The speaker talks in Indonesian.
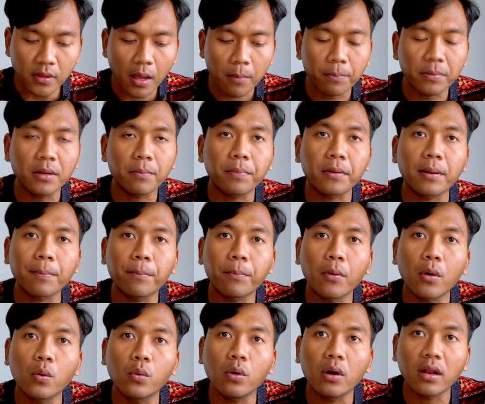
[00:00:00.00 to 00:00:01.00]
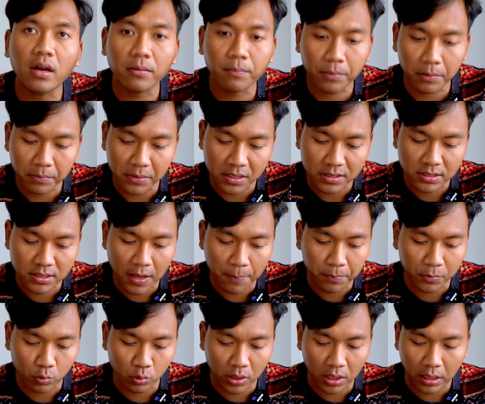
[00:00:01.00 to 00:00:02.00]
Bener-bener polen pemirsa
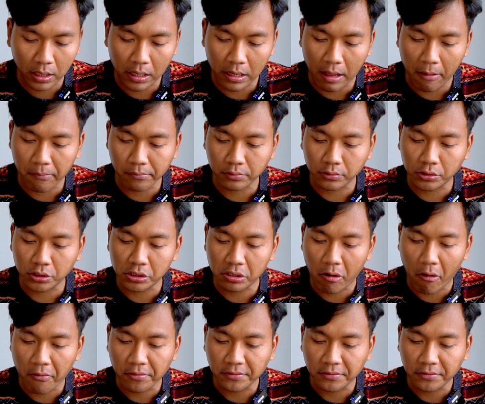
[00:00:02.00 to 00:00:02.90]
ya ampun.